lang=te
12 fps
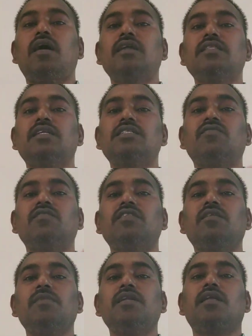
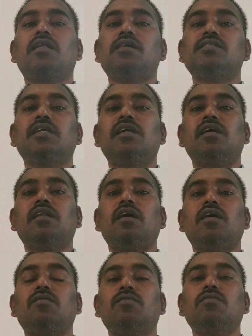ఆదర్శవంతమైన రాజకీయ
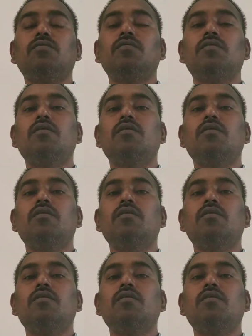నాయకులు